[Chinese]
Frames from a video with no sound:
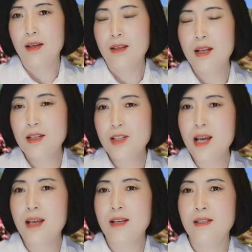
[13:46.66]
那
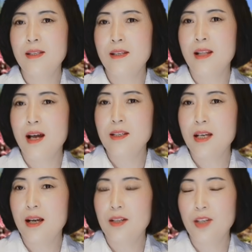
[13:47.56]
这一次呢，
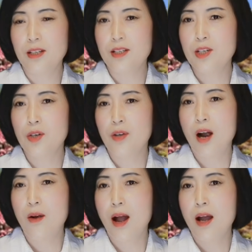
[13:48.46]
这个顶级手套
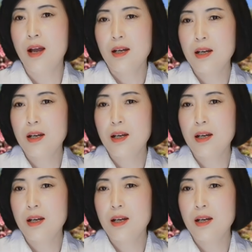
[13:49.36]
啊，